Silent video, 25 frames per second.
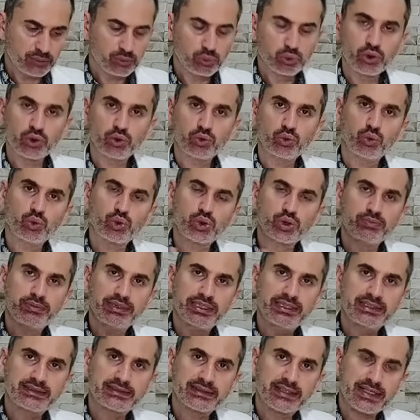Bunun 3
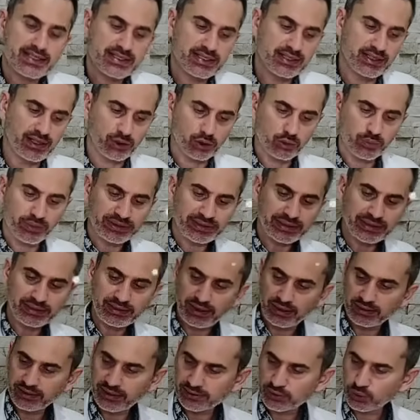mililitresi aromatik
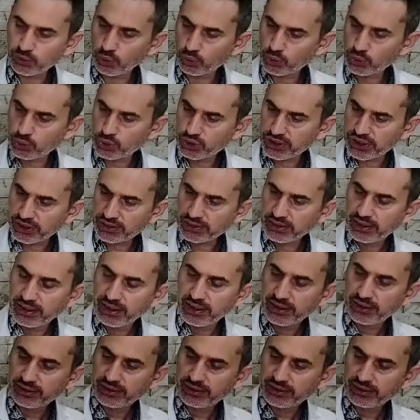yağlardan oluşacak.